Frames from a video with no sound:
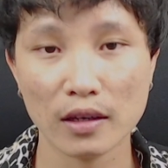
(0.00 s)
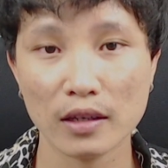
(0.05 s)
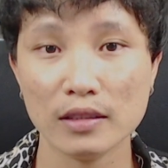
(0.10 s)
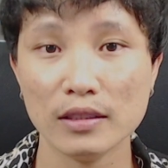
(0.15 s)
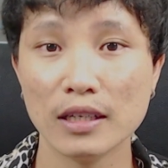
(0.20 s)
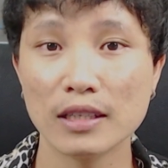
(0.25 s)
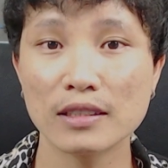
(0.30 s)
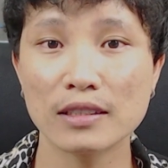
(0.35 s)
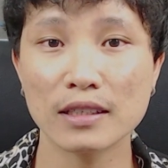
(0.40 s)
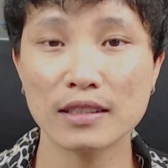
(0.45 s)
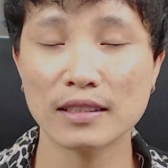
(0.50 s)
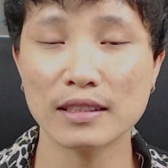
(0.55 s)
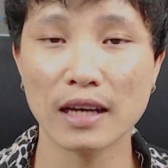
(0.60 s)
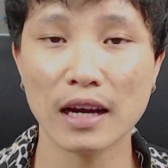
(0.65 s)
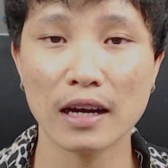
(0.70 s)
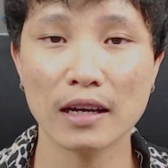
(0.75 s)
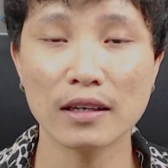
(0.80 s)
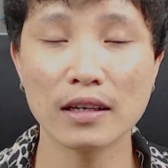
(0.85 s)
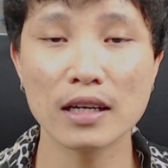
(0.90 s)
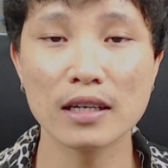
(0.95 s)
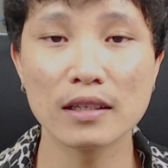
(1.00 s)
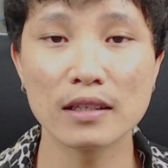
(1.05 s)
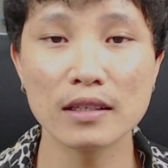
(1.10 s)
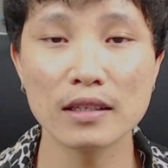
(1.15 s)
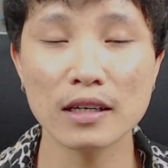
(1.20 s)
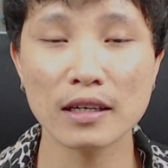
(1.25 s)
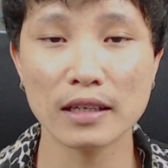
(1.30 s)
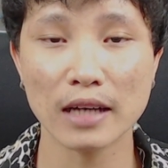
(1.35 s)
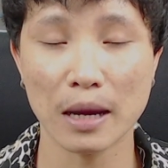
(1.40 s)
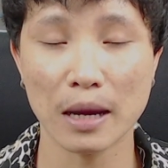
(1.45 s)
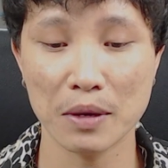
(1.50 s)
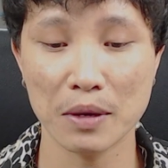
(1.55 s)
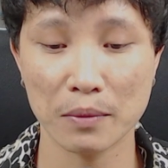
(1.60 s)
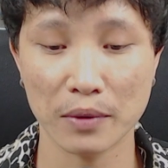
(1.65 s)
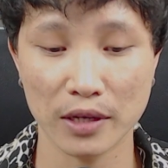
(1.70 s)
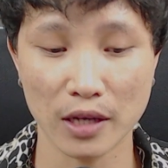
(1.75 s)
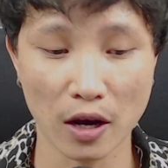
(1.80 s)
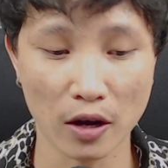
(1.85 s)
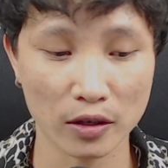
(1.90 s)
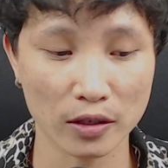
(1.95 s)
dương sức xa nơi rương đại
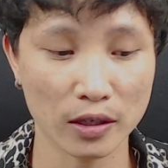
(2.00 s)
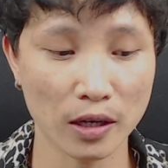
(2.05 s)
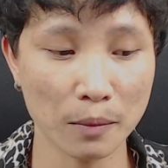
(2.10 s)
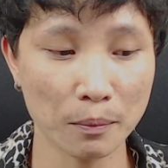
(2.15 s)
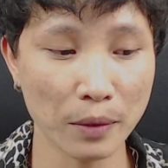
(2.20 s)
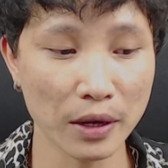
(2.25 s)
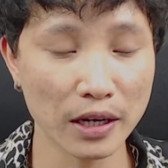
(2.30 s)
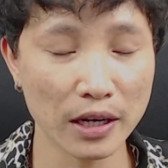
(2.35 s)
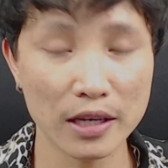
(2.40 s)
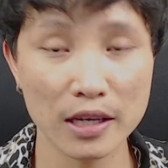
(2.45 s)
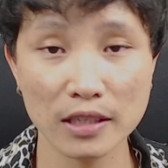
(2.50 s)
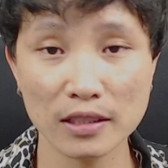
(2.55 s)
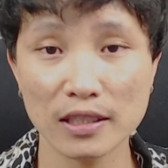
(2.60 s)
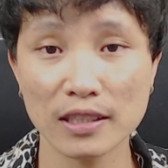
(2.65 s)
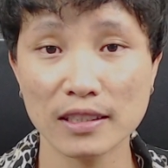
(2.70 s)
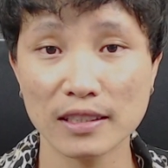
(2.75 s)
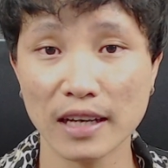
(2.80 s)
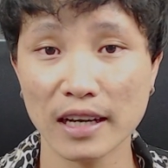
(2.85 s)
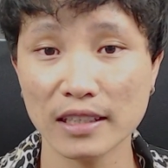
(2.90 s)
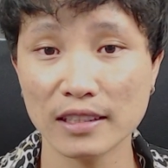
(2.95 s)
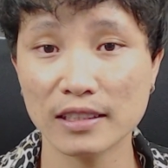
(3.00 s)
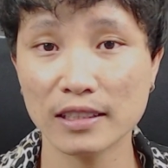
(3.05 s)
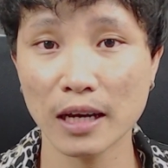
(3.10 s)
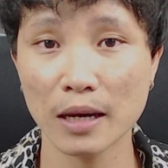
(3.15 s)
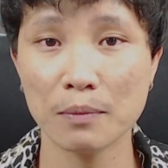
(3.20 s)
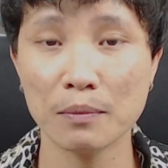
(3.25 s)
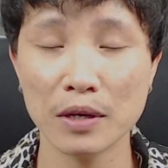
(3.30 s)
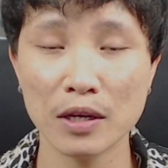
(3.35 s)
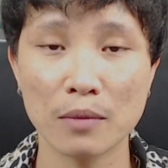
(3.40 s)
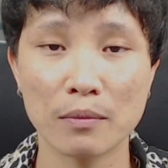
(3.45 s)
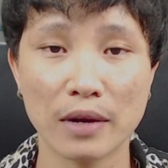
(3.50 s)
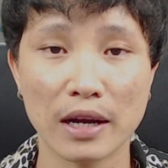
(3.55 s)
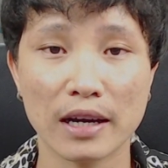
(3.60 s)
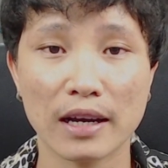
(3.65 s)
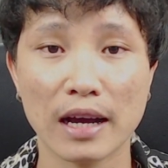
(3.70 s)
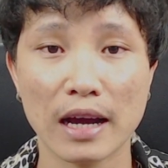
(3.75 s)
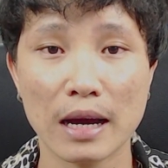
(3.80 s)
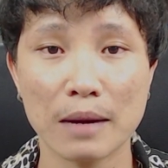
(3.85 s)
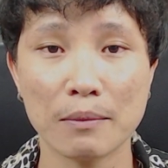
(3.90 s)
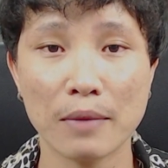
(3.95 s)
giỏi nó phải để dương sức xa trái pi đồng là
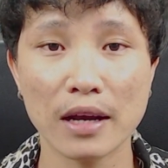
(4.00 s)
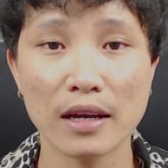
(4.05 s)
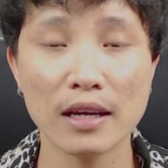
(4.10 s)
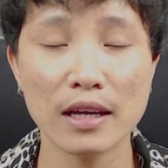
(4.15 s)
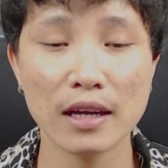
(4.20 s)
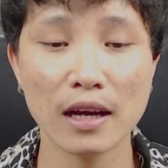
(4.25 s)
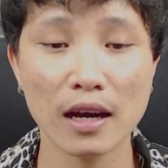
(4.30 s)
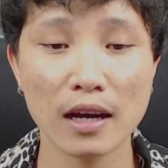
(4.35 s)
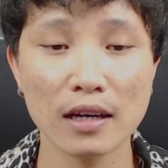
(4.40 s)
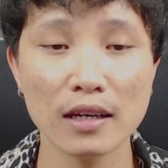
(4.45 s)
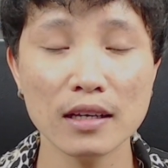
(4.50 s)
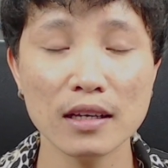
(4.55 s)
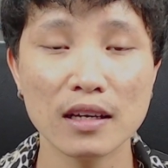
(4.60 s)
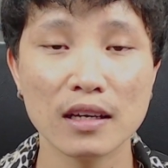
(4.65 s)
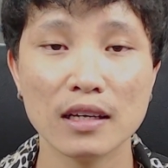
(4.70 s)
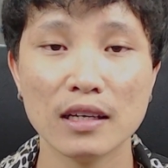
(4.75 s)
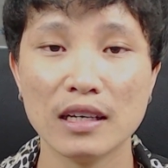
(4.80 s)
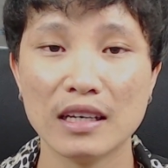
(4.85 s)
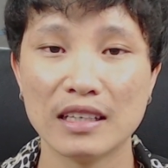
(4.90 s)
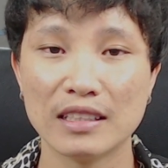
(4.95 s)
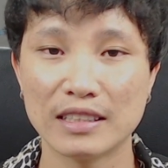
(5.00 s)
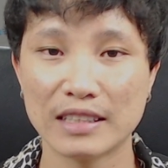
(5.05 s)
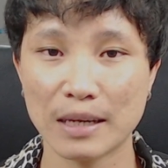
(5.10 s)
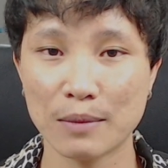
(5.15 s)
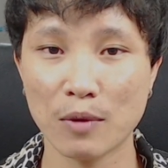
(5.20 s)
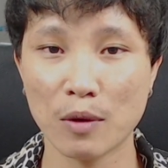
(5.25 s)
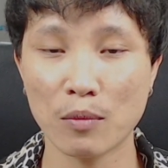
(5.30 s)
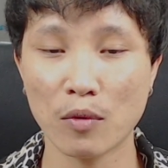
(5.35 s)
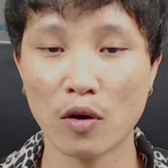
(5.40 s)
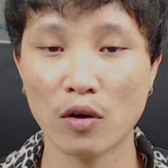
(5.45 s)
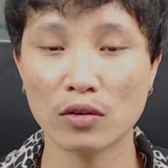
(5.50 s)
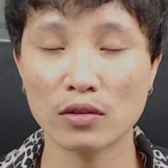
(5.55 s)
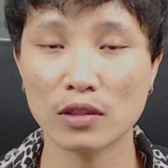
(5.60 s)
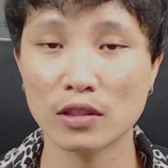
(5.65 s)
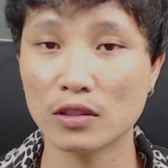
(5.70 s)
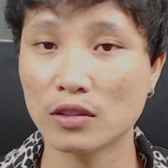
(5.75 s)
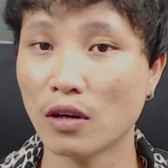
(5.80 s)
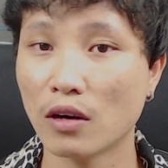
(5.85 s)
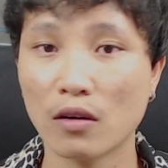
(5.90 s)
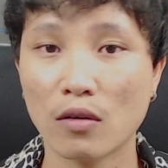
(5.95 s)
cá mining hay chăm bóng ôn từ
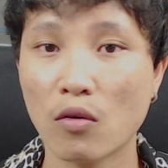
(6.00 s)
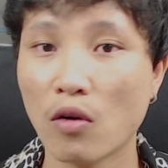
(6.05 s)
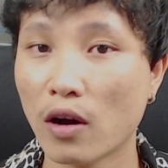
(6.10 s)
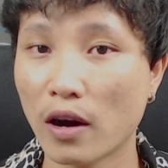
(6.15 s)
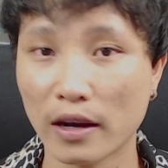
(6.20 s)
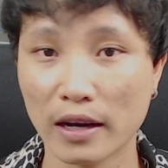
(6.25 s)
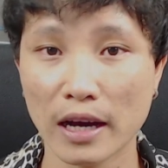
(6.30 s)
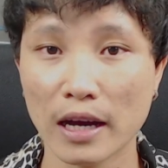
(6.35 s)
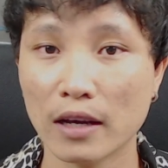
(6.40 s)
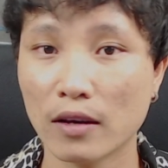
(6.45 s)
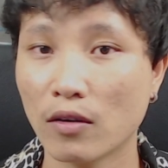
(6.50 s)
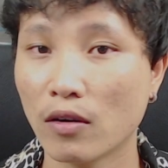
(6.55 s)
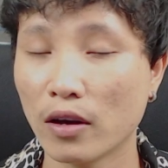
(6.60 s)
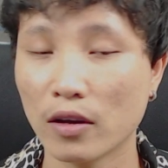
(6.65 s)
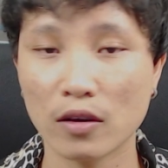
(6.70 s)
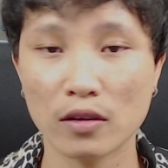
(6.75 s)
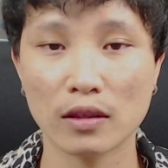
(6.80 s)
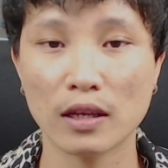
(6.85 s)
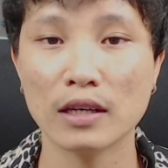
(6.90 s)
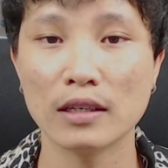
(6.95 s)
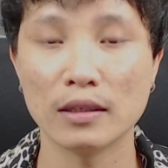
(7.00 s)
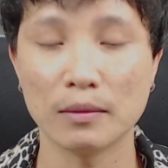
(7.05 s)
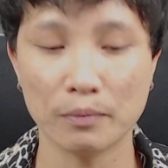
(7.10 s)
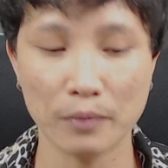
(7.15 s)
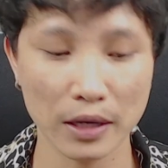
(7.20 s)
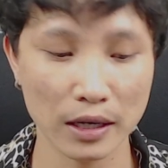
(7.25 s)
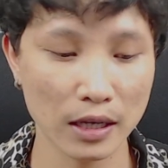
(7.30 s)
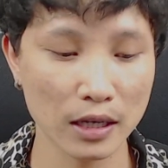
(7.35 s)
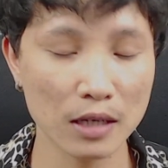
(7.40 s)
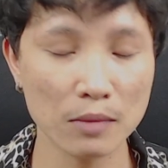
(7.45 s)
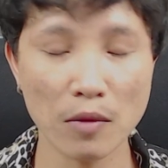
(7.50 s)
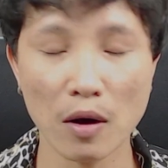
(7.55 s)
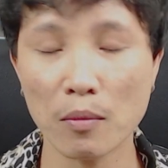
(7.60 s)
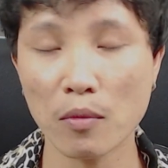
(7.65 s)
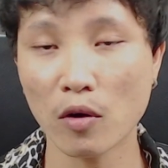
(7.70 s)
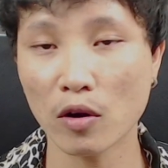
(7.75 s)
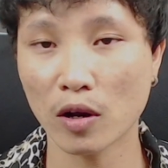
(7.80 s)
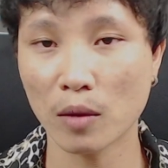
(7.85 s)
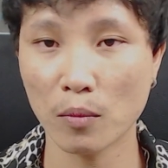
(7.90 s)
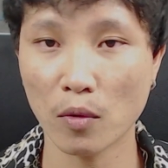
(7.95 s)
trong của họ cái của ấy có tới bên ấy cứ bóng
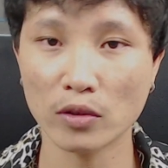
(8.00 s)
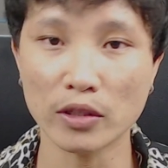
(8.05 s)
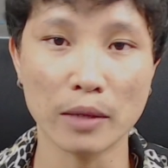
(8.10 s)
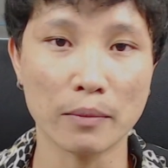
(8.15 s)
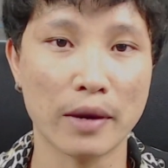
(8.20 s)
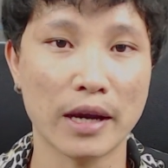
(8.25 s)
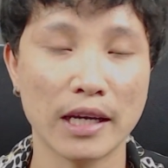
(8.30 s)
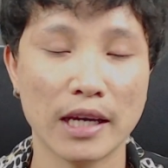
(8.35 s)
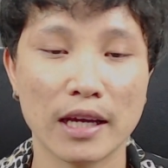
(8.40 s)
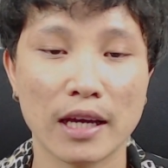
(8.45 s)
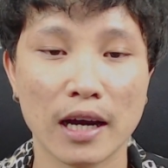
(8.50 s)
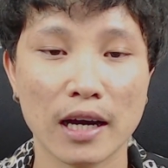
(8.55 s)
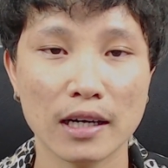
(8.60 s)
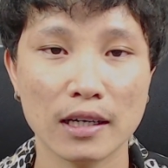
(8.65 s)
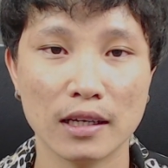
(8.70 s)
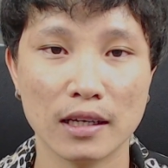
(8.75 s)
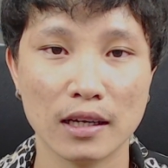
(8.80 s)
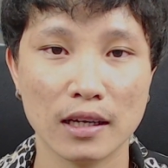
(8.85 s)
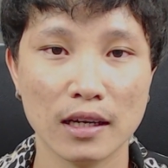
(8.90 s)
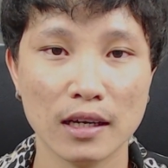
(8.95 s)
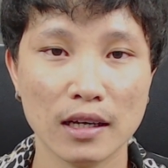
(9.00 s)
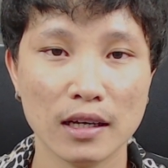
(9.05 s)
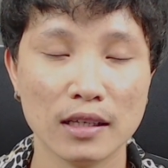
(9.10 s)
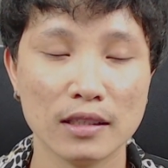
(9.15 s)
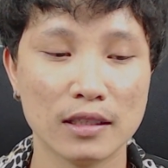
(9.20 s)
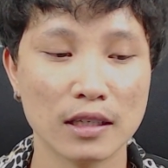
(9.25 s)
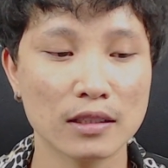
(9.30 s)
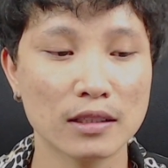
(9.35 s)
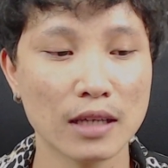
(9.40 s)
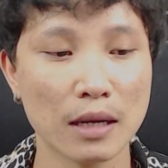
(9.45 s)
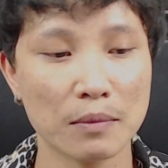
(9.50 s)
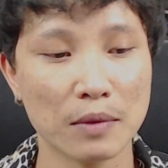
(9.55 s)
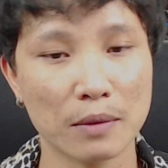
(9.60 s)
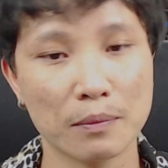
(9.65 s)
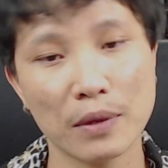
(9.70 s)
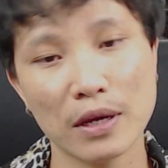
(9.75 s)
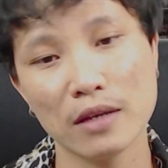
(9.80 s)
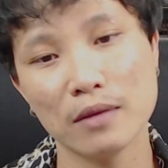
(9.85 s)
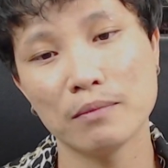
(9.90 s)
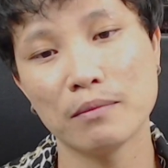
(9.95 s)
ôn của bóng tại mining hay dương sập ở
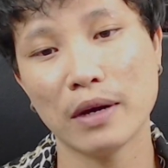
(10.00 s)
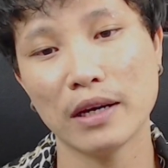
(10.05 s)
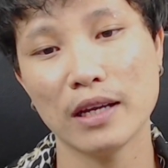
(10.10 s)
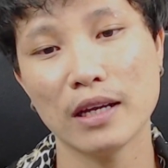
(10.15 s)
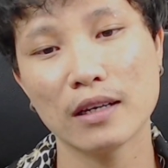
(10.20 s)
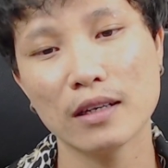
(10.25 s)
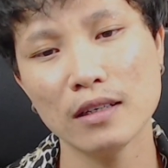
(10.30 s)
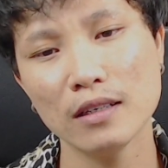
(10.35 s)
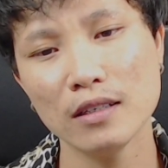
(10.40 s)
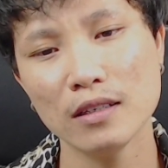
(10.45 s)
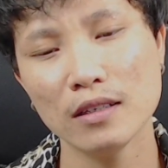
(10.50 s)
bên mining ơi